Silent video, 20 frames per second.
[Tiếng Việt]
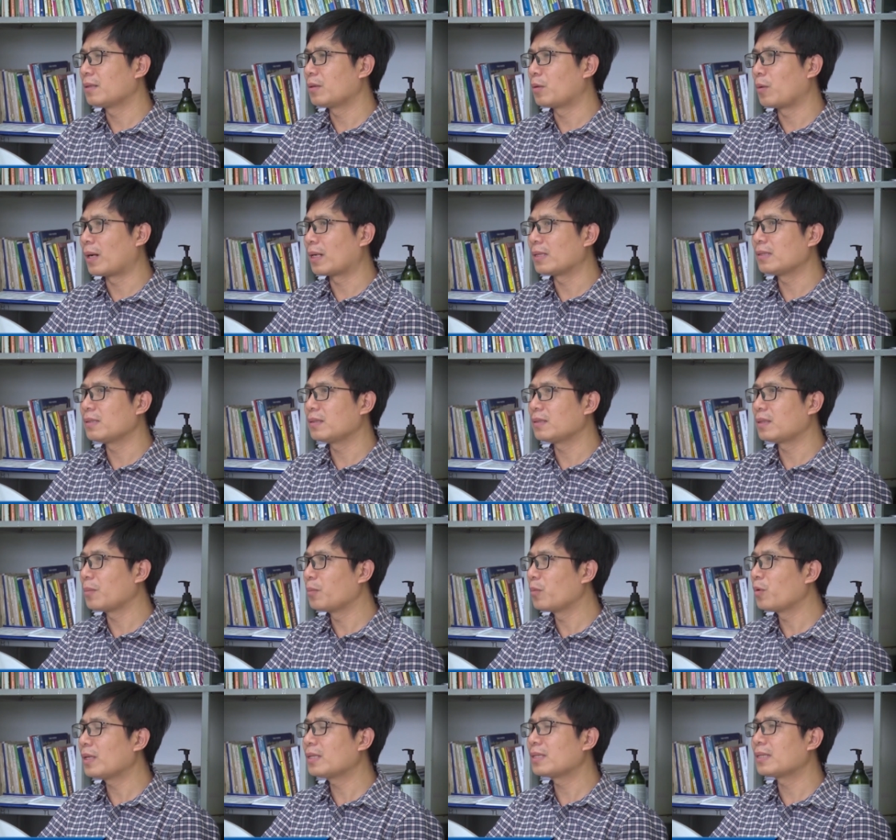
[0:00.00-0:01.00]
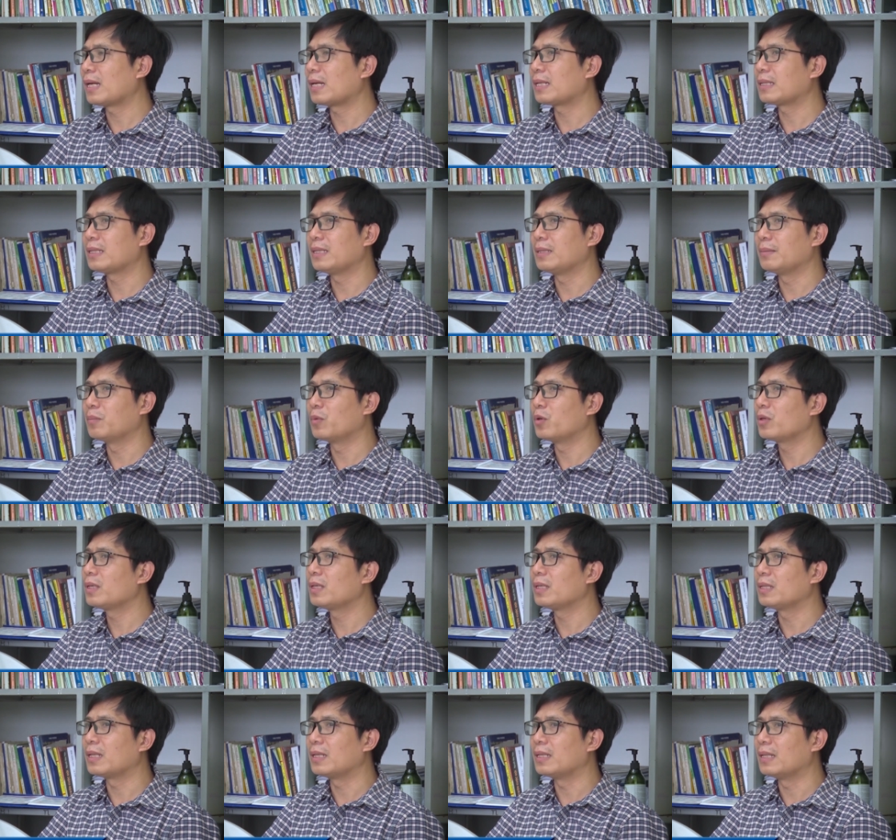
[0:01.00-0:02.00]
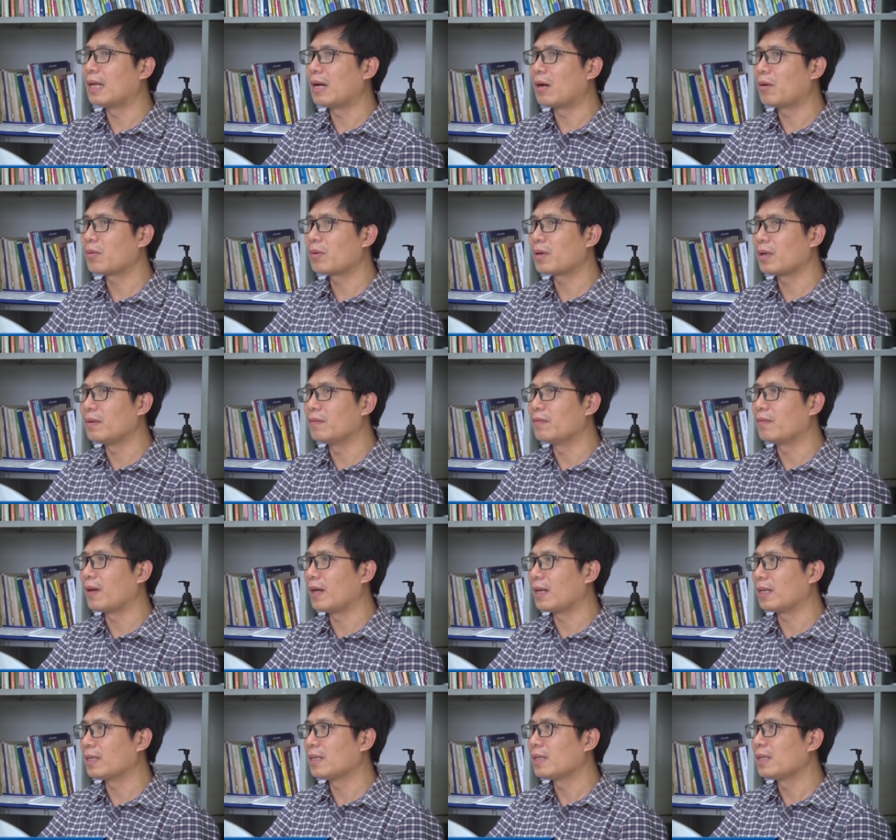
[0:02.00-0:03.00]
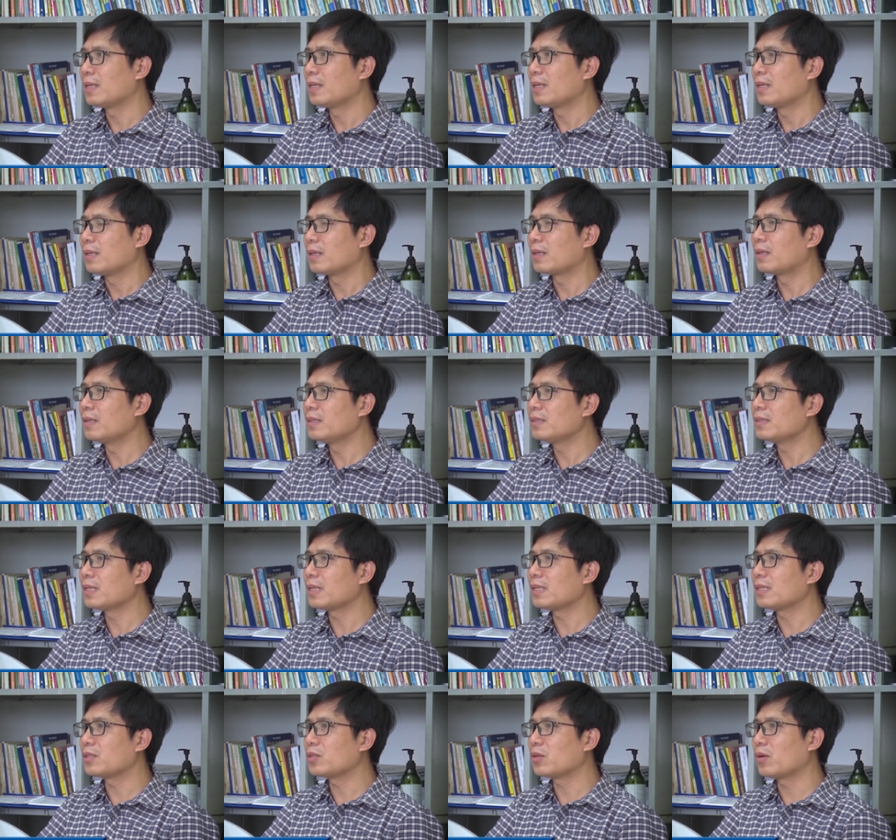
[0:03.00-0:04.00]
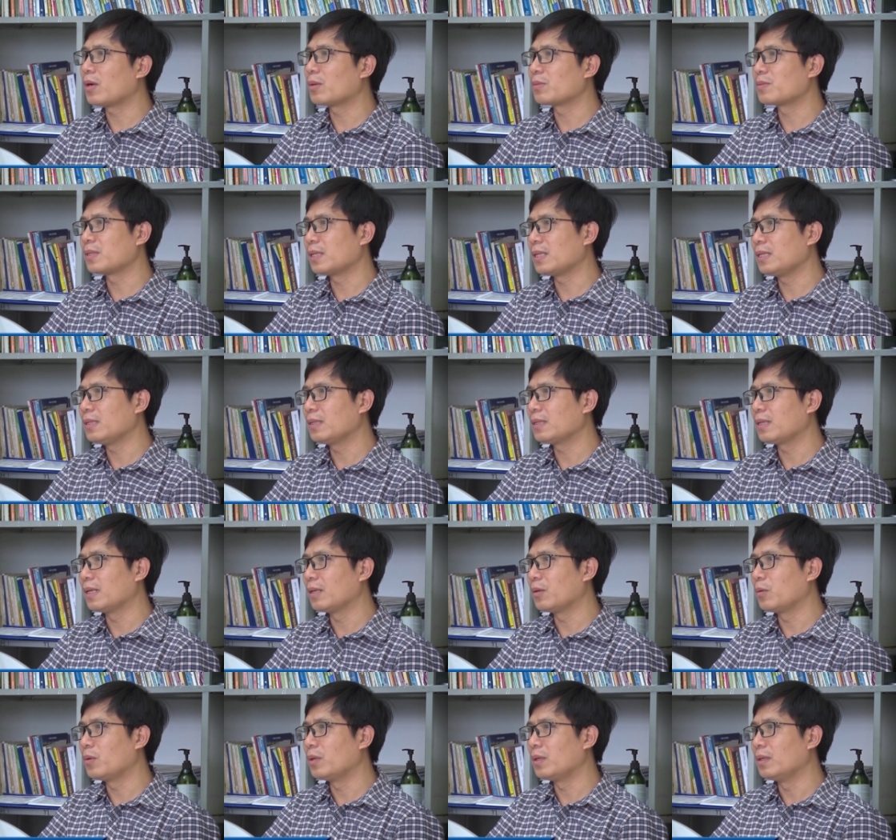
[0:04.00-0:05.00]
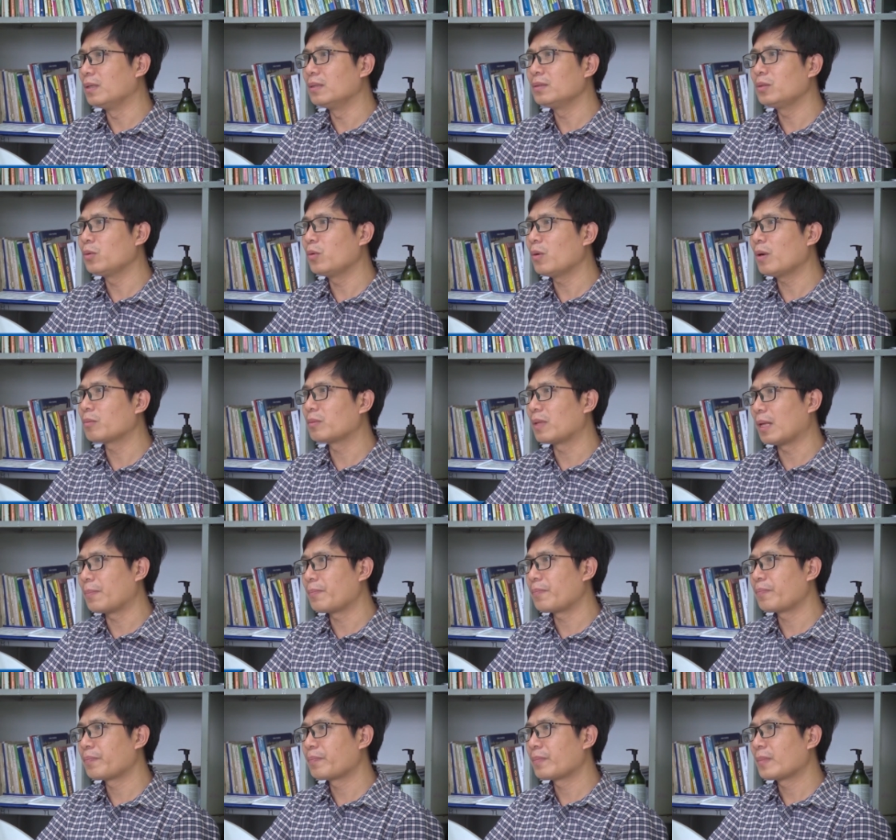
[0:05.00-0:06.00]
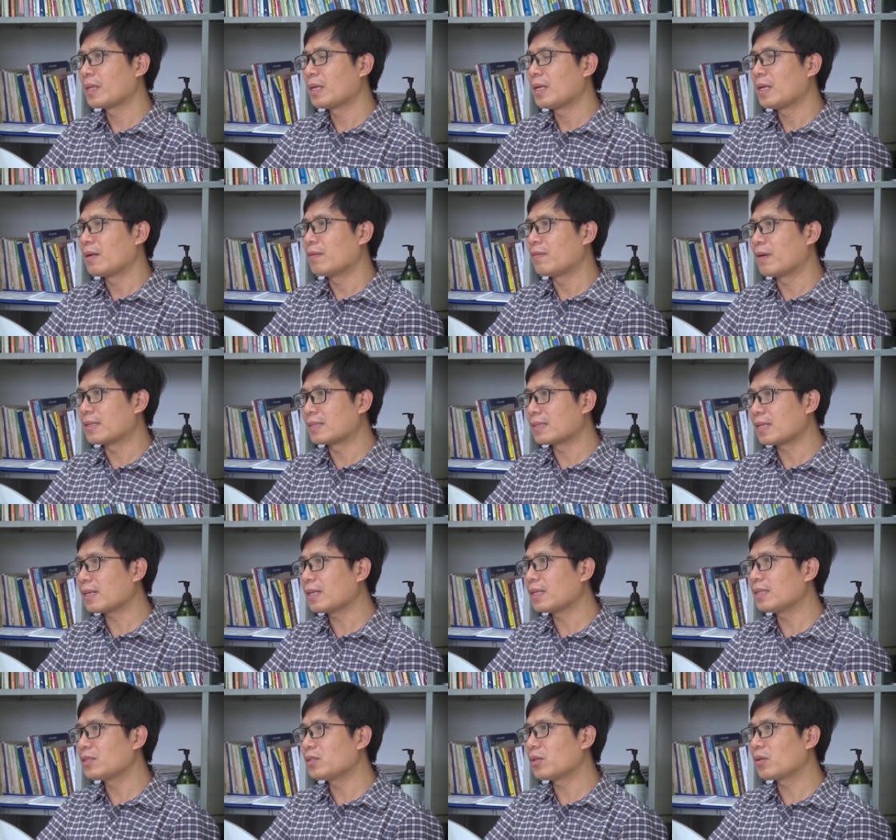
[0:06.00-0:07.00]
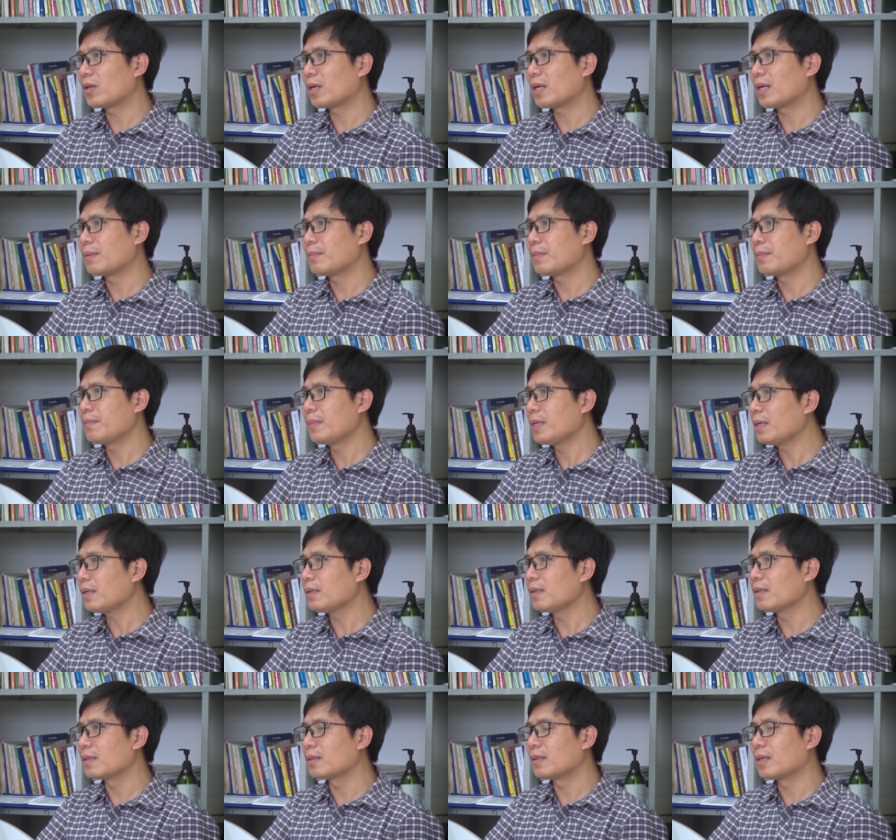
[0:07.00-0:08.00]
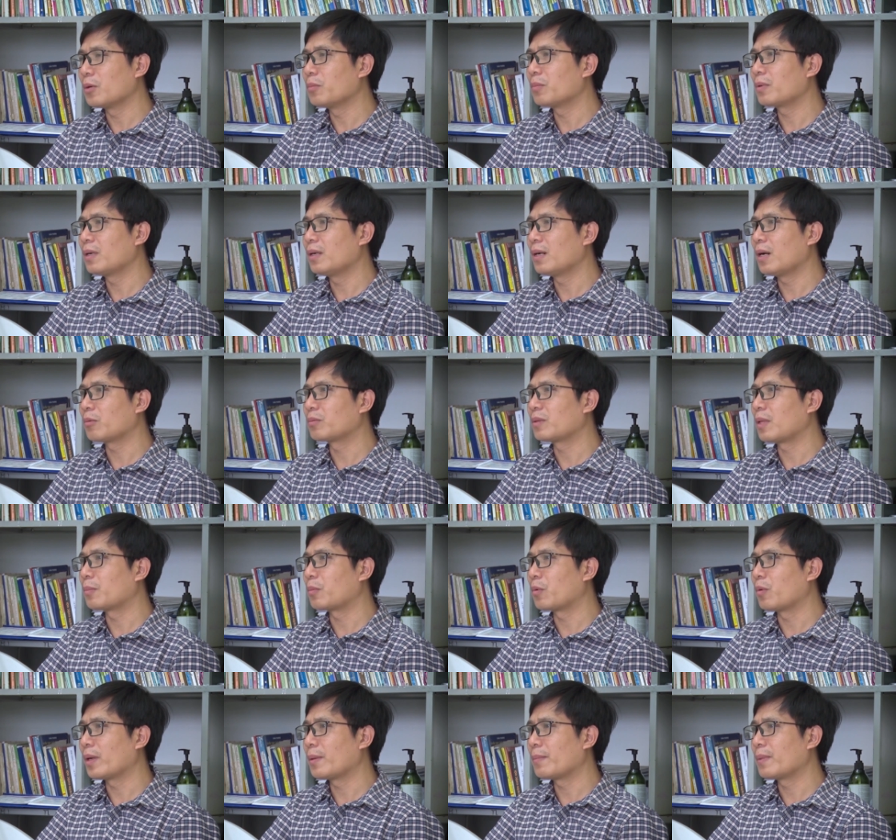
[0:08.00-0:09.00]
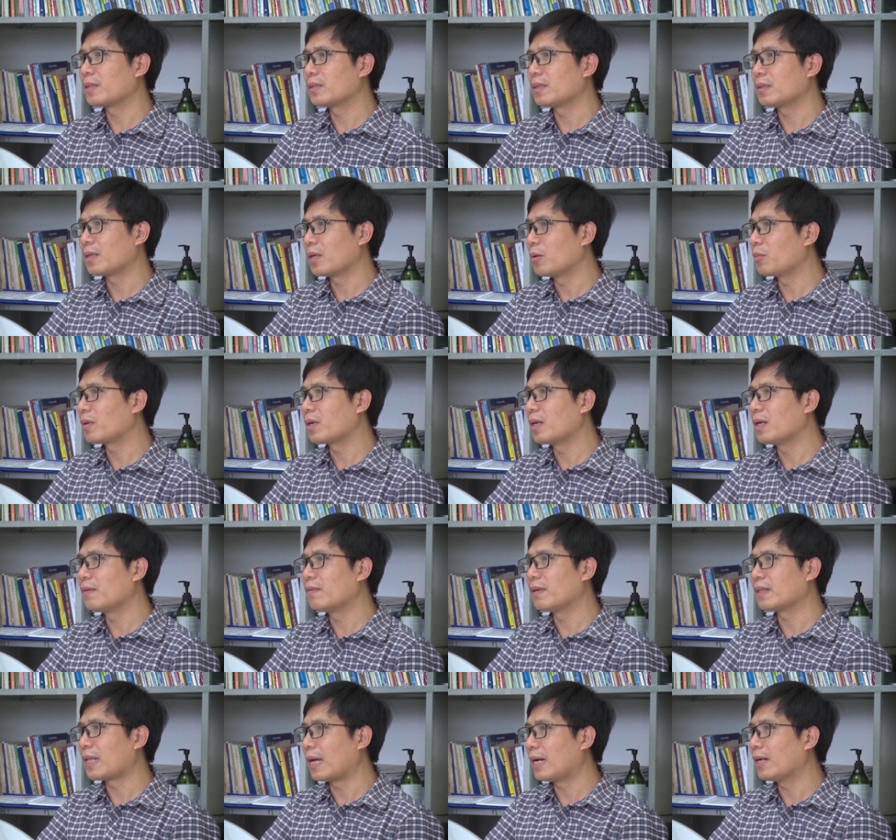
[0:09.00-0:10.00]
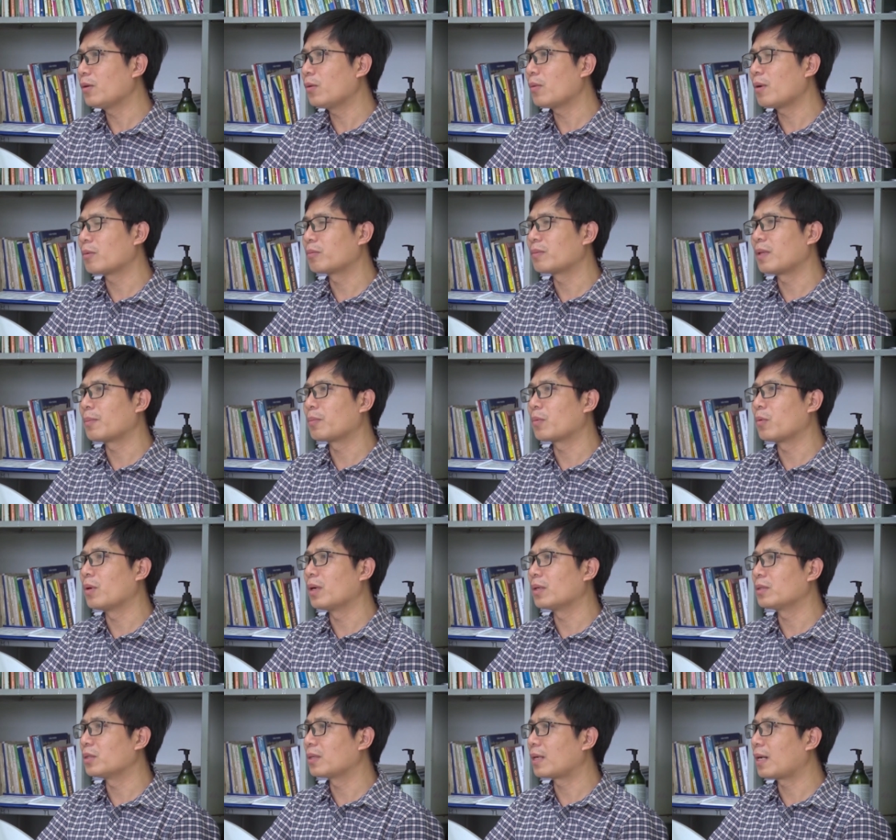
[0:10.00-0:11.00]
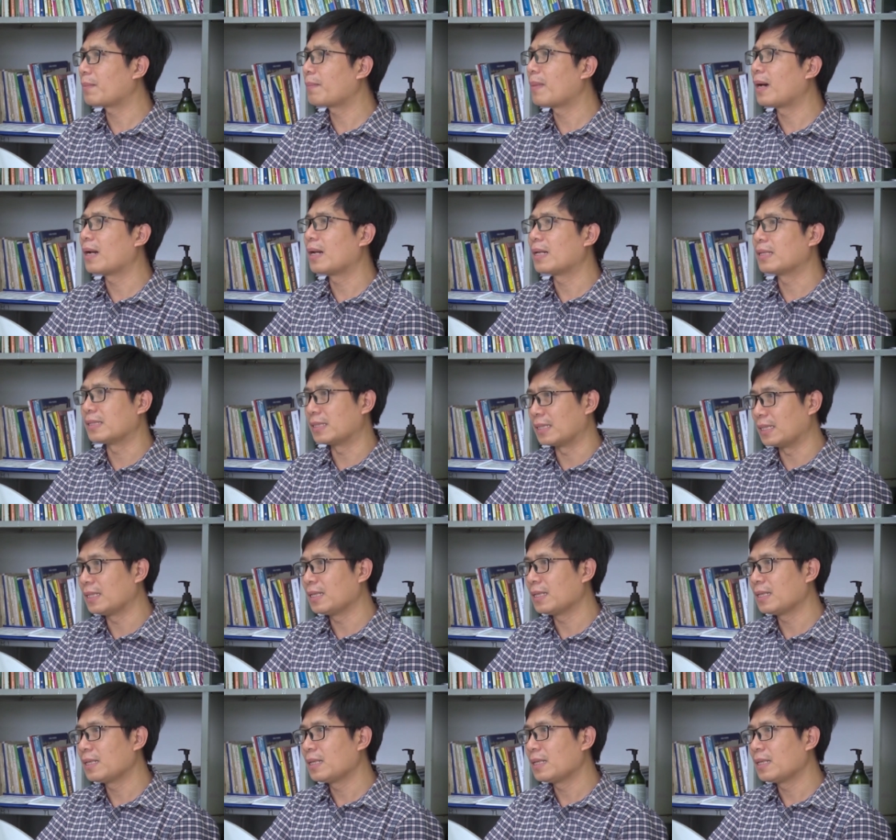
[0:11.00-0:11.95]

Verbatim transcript: ngoài cái sự tâm huyết ra thì mỗi người thầy giáo cần phải khơi dậy cho học sinh cái nguồn hứng thú học tập và xác định cho các em biết được động cơ học tập của em là động cơ và thái độ học tập của các bạn là gì